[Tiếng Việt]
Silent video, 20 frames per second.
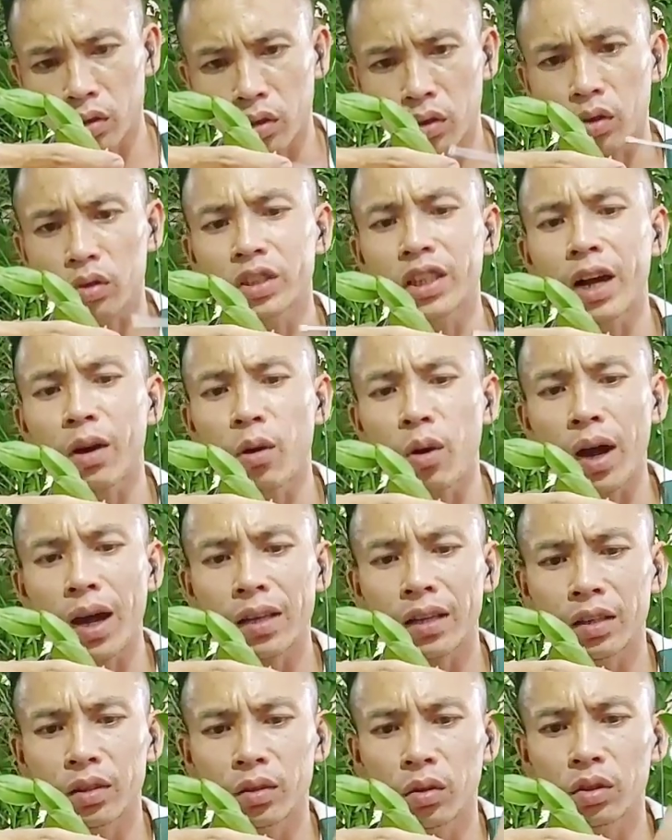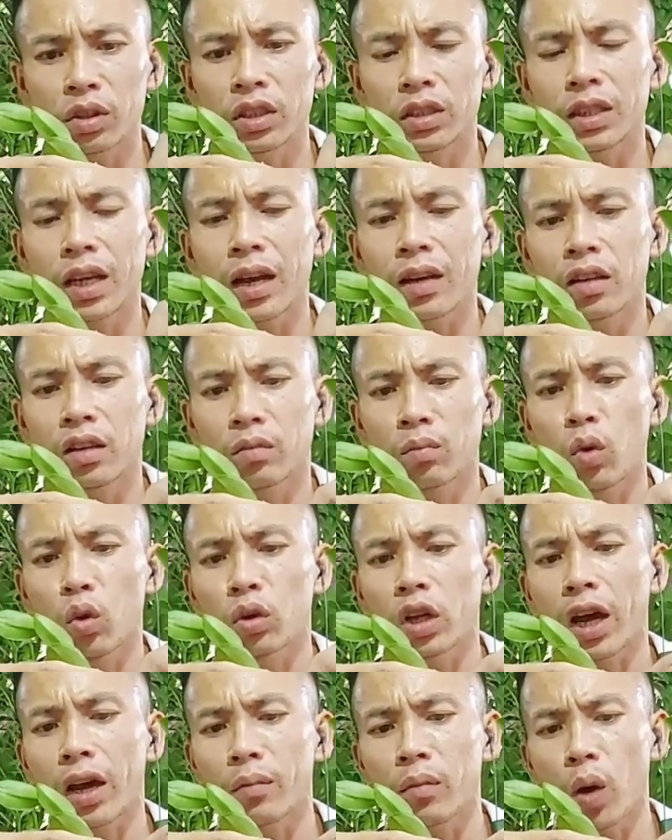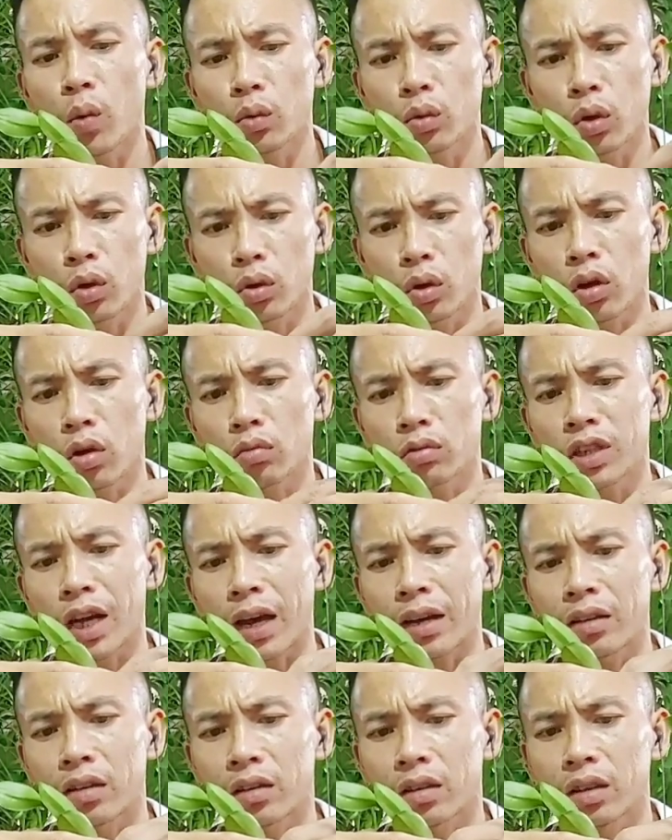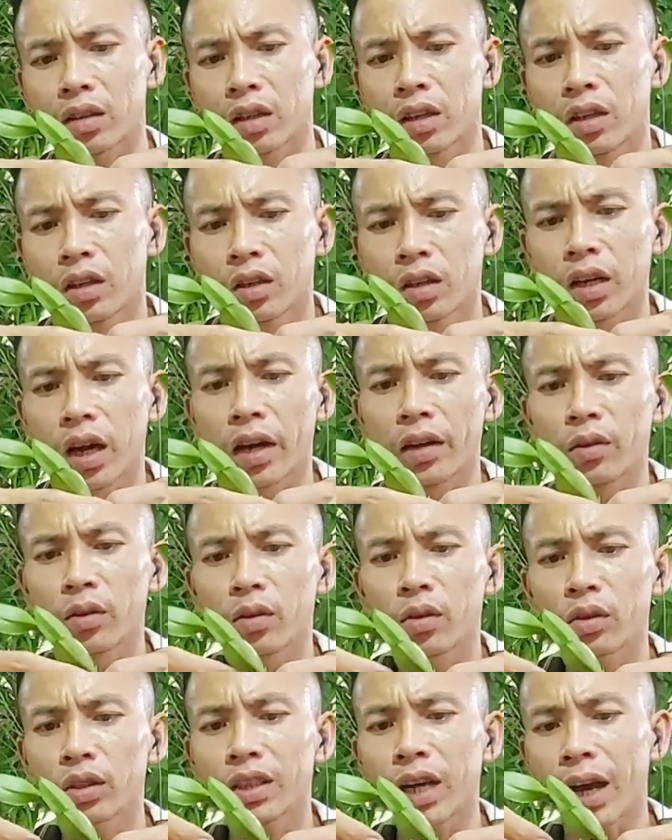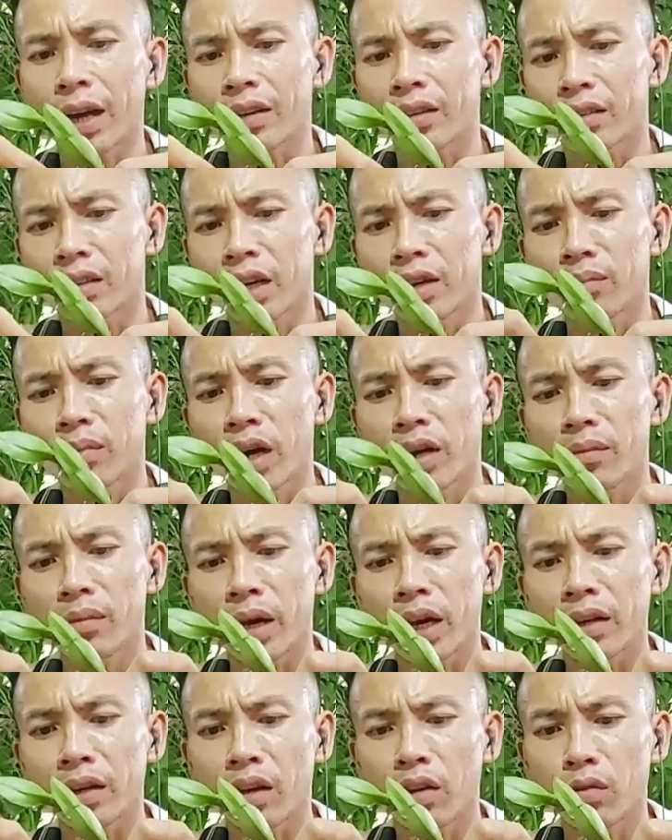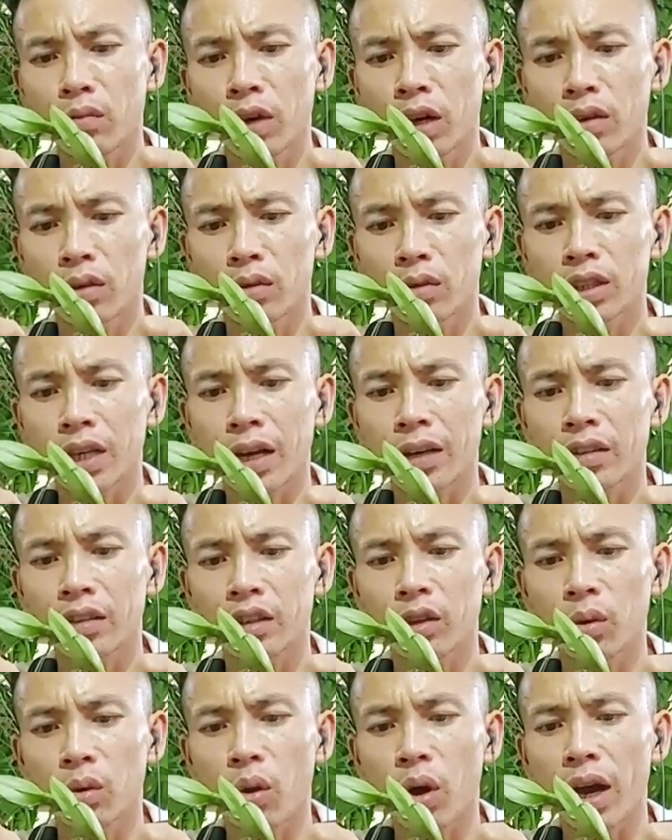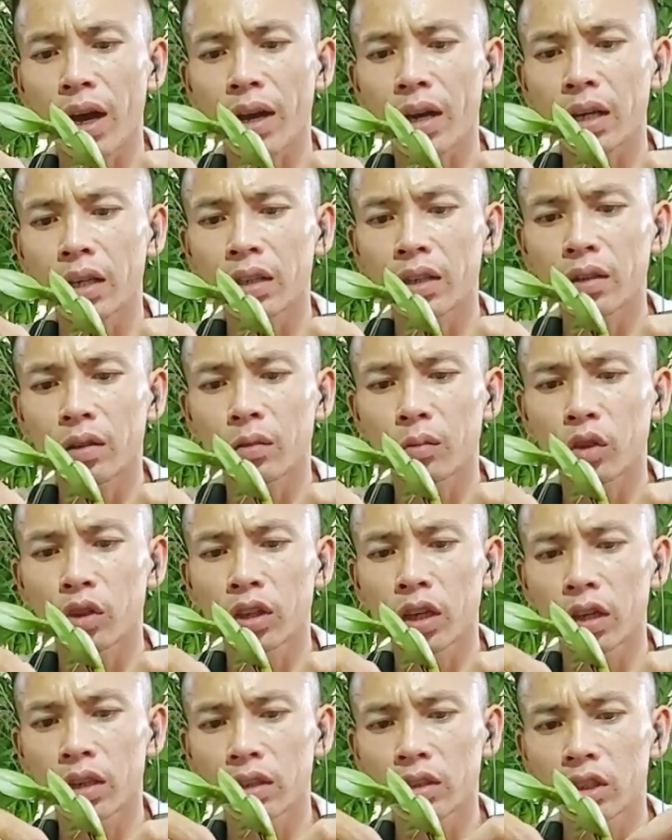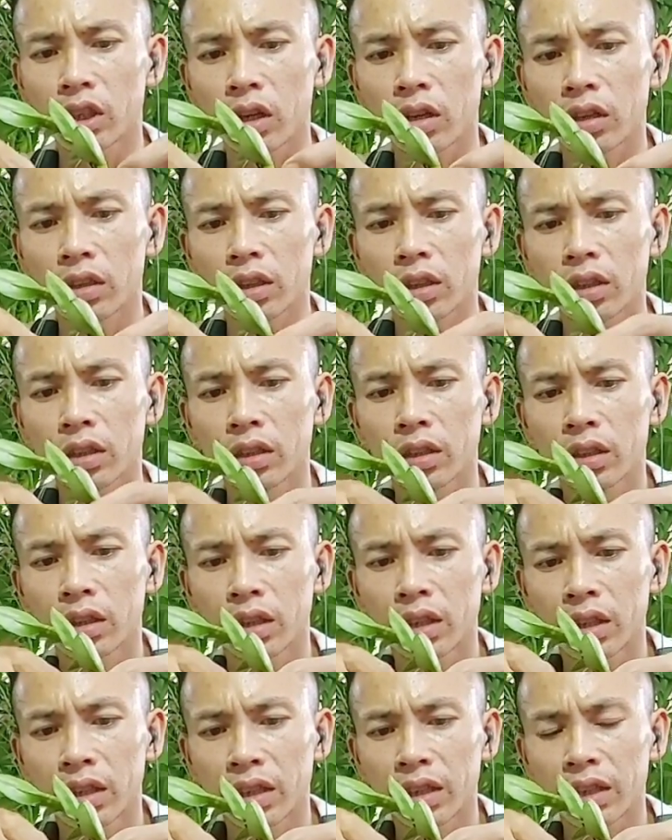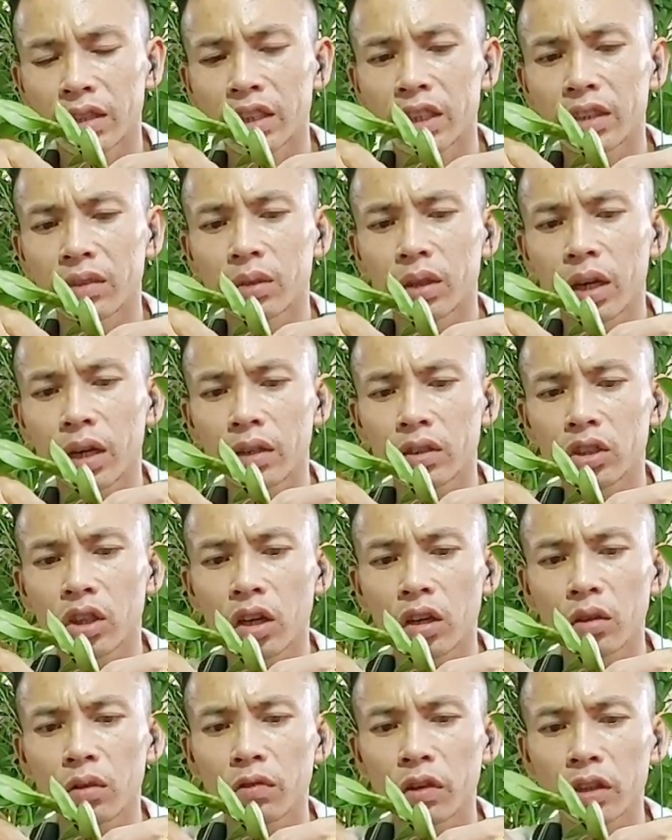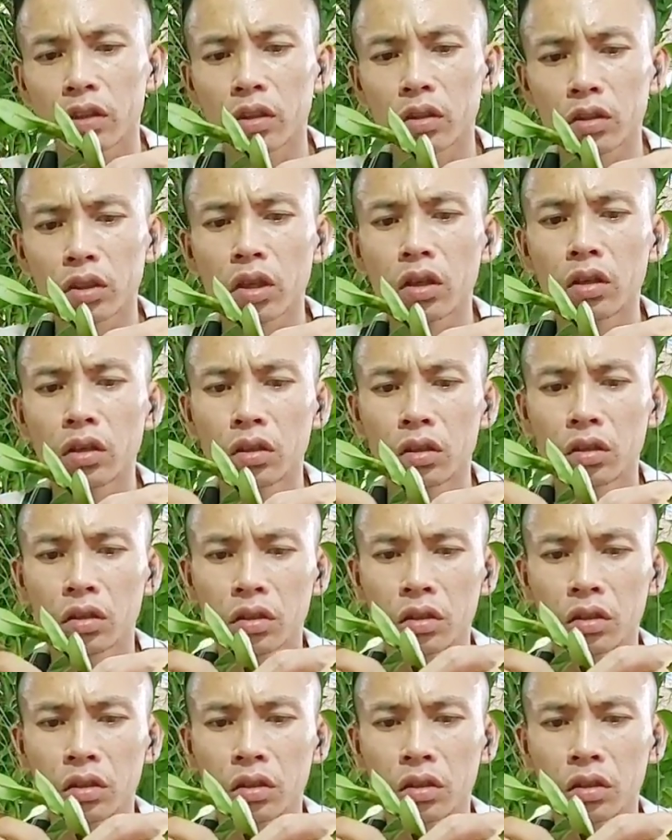có ra hoa thì nó cũng chỉ ra được một hai bông thôi, nó không ra được, cây nó có dài được nên mấy mét đâu mà nó ra được nhiều hoa. Nên là mọi người chơi thì cái gì cũng thế, chơi nó phải từ từ.